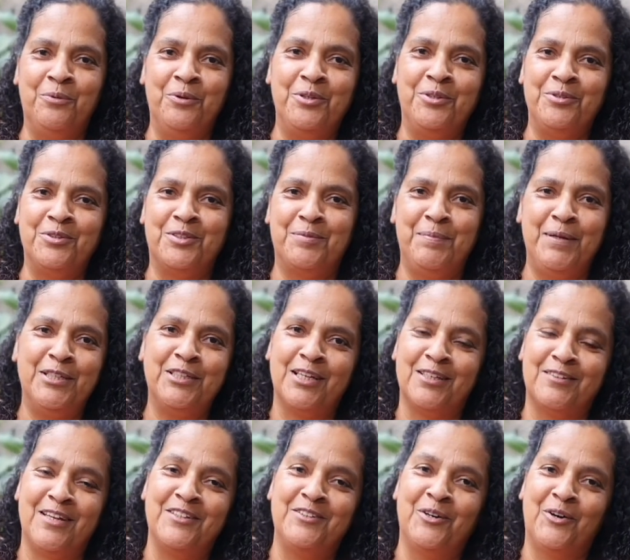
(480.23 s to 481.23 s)
muito os bichos,
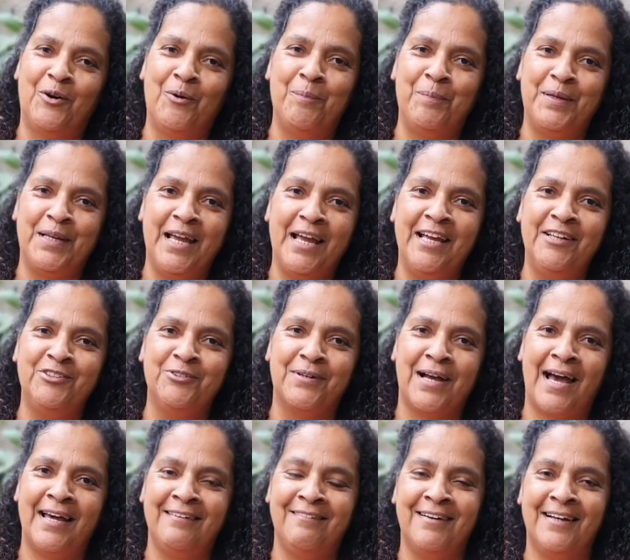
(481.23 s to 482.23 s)
às vezes não compreendem o
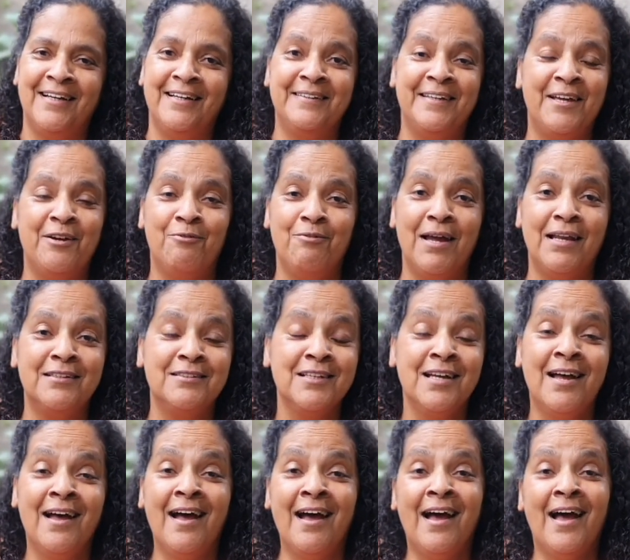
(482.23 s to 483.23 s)
carinho que a gente tem com eles.
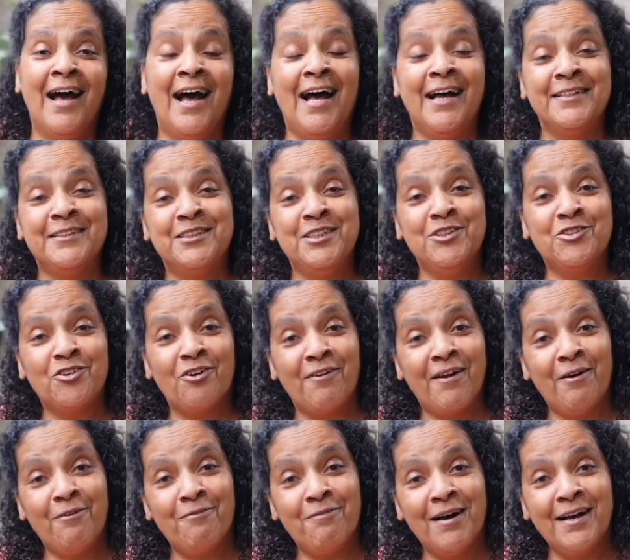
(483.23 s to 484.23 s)
Assim sou
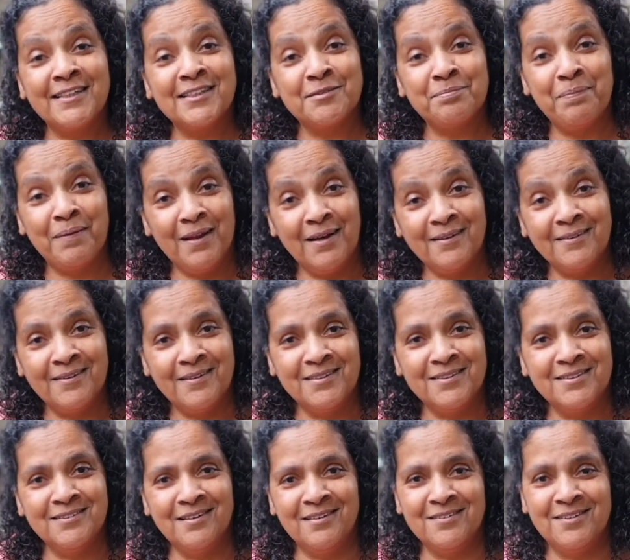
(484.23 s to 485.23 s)
eu com as
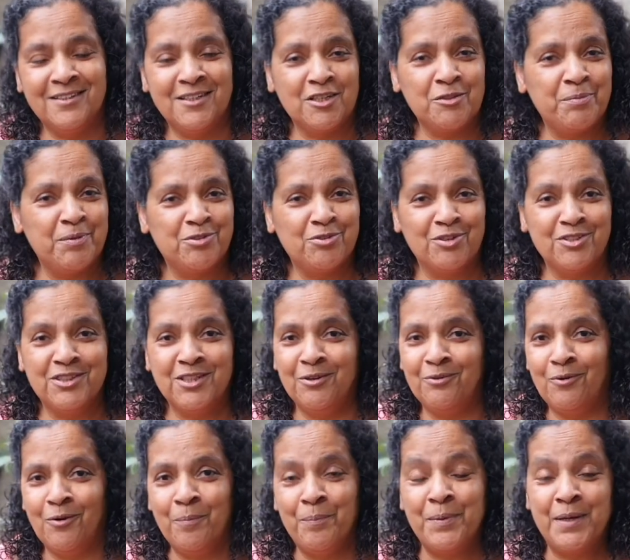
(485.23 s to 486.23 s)
plantas. Às vezes as pessoas
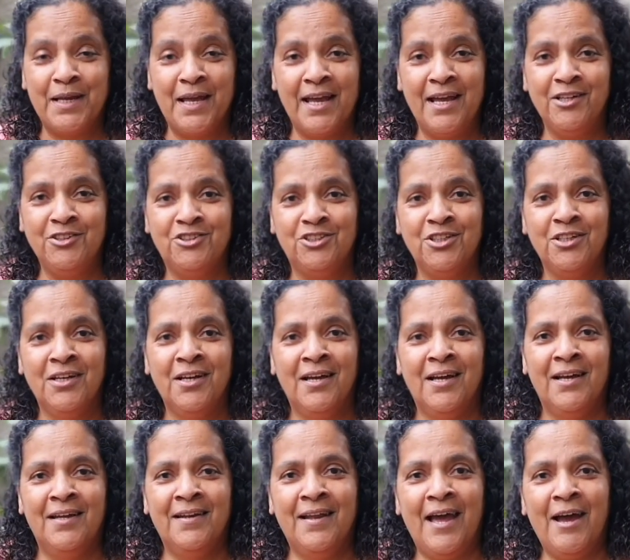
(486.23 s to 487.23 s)
não compreendem
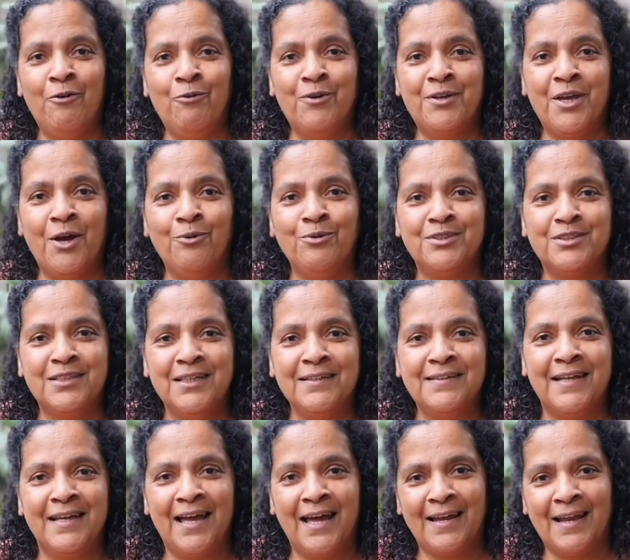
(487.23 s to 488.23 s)
né, o que eu
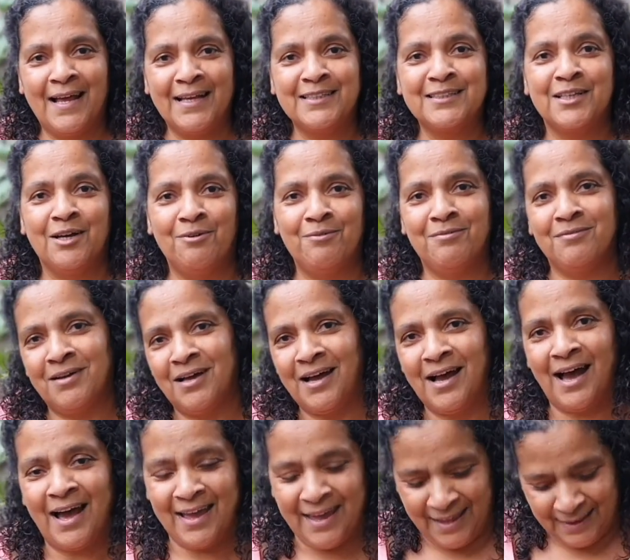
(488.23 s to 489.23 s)
sinto em relação
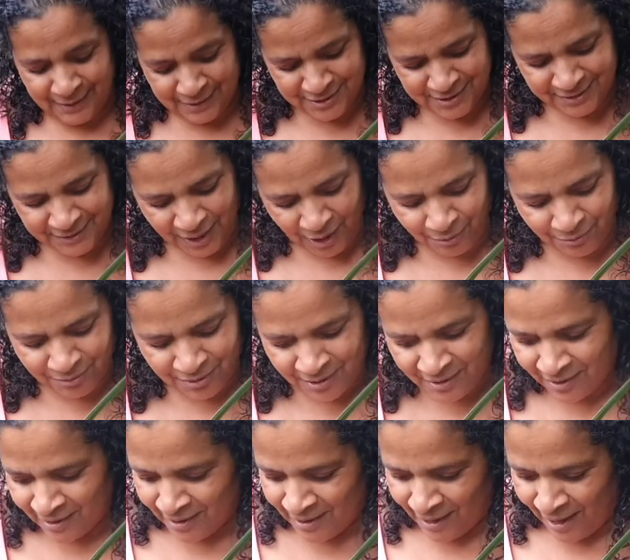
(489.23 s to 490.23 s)
a elas. Então,
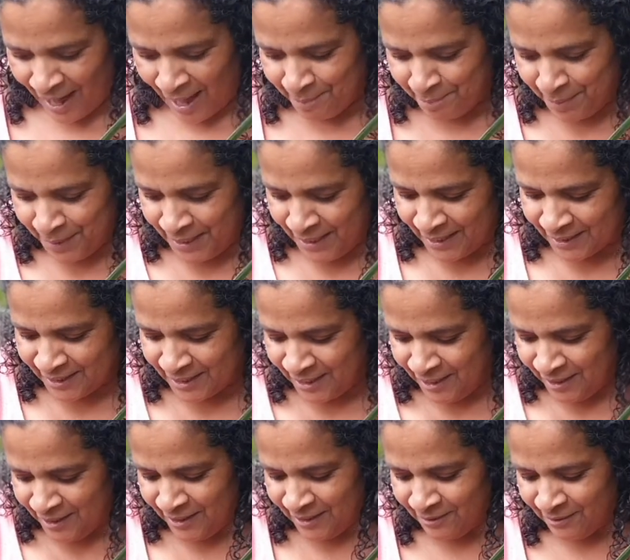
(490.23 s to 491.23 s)
abri
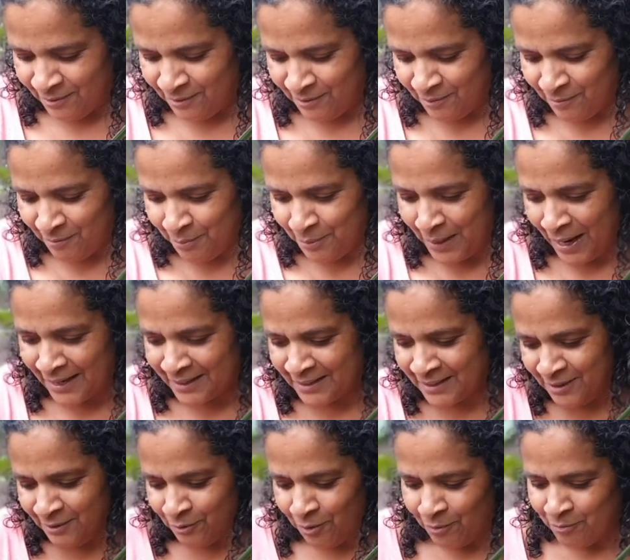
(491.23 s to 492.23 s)
aqui um
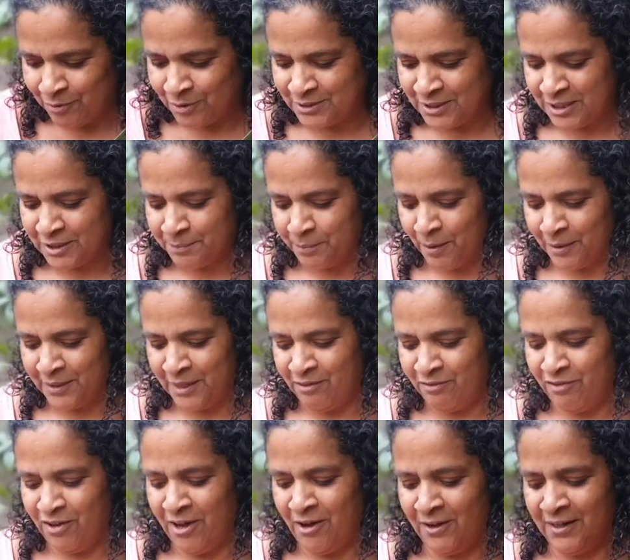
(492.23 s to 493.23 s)
buraquinho, como vocês
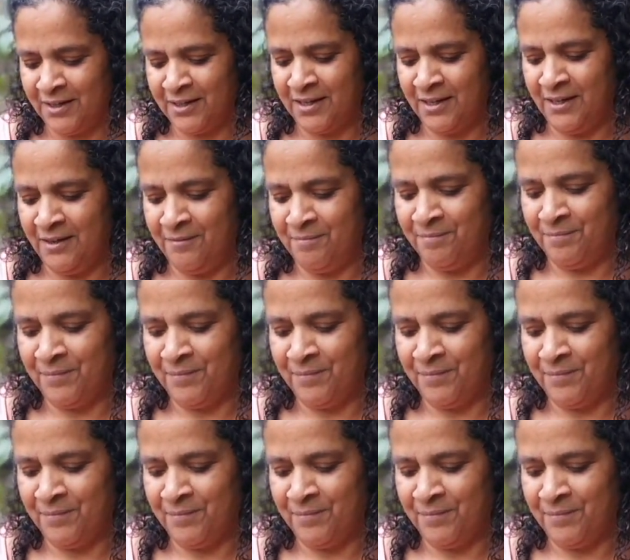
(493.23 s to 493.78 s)
podem ver, olha aqui,